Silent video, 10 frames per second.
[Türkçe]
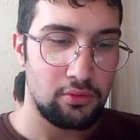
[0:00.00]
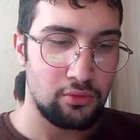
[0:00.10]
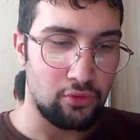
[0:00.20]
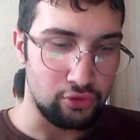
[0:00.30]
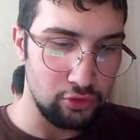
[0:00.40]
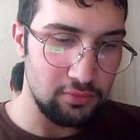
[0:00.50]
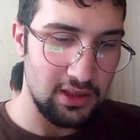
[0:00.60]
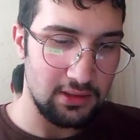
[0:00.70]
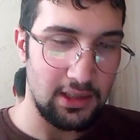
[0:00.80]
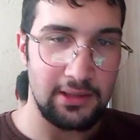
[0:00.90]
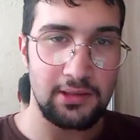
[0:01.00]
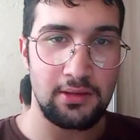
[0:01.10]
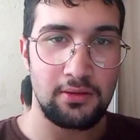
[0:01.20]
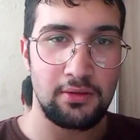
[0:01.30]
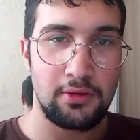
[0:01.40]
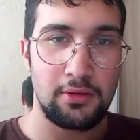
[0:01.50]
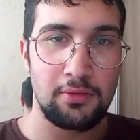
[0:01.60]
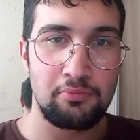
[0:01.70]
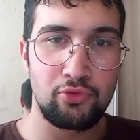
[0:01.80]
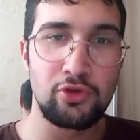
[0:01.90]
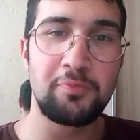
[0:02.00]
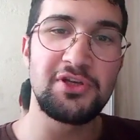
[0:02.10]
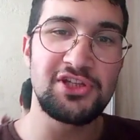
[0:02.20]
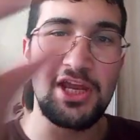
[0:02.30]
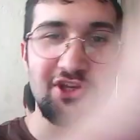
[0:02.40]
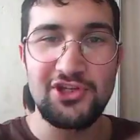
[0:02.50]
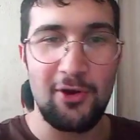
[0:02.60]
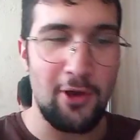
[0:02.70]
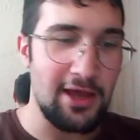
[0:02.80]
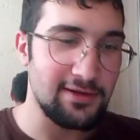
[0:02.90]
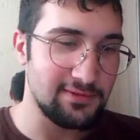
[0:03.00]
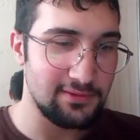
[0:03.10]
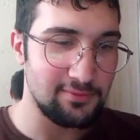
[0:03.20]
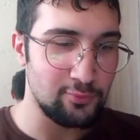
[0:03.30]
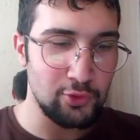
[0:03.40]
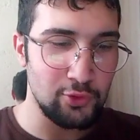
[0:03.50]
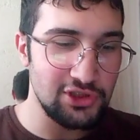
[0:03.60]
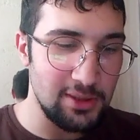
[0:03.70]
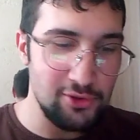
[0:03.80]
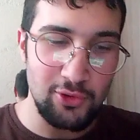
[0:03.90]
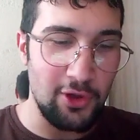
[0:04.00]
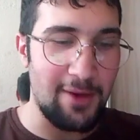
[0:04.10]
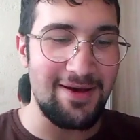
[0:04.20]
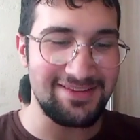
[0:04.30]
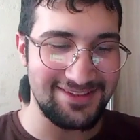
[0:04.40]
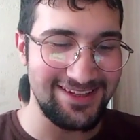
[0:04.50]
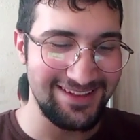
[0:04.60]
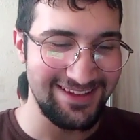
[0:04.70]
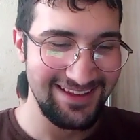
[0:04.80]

Konulma yani bunu bir şeyin içine koyarsın. Bunun içine bir şey koyamazsın.